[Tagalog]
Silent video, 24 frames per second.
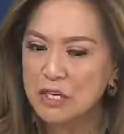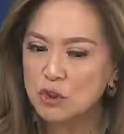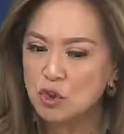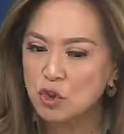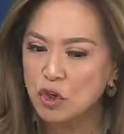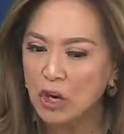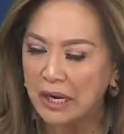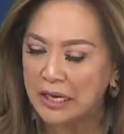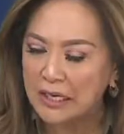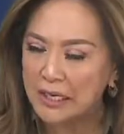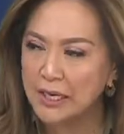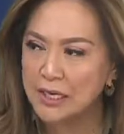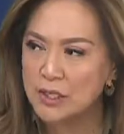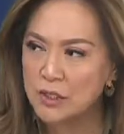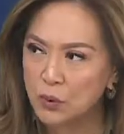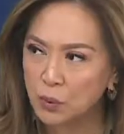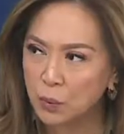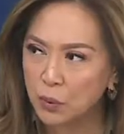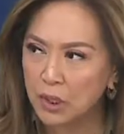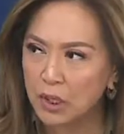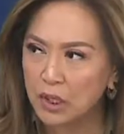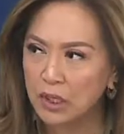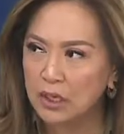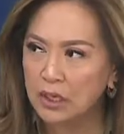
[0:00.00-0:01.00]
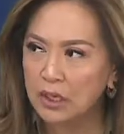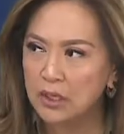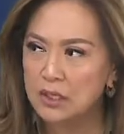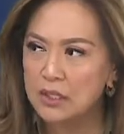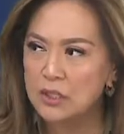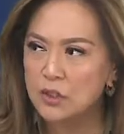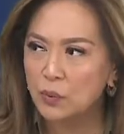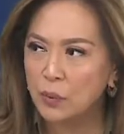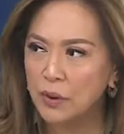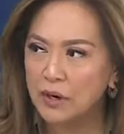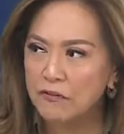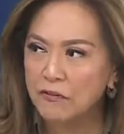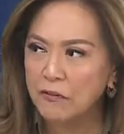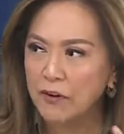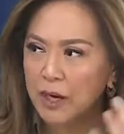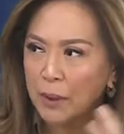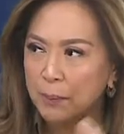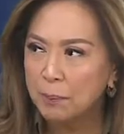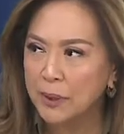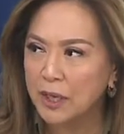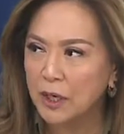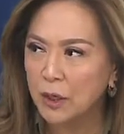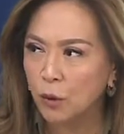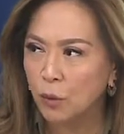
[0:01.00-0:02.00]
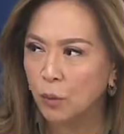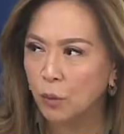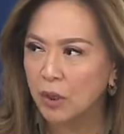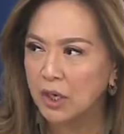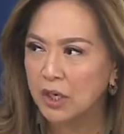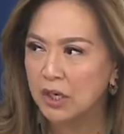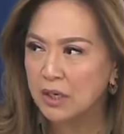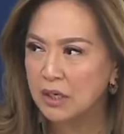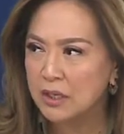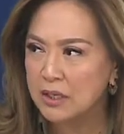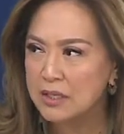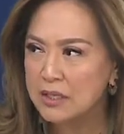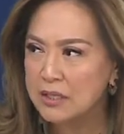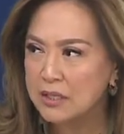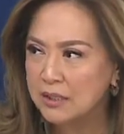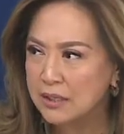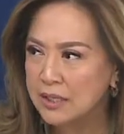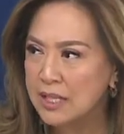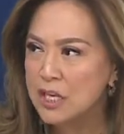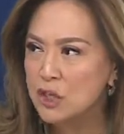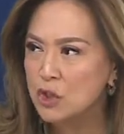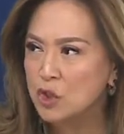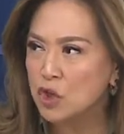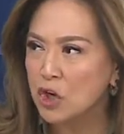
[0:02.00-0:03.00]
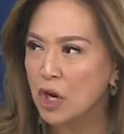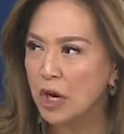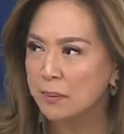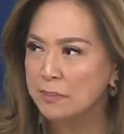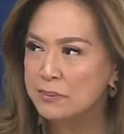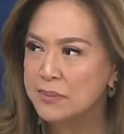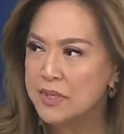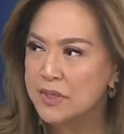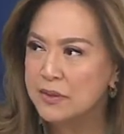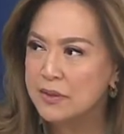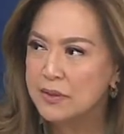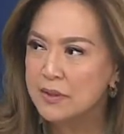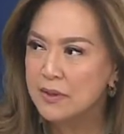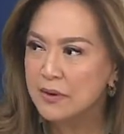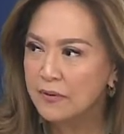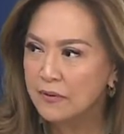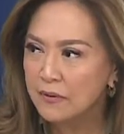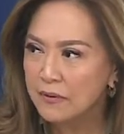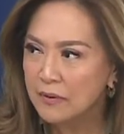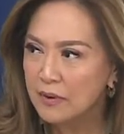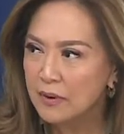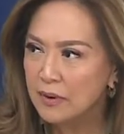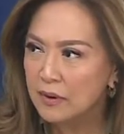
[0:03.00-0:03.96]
Chinese workers when Filipino workers need jobs? Yes.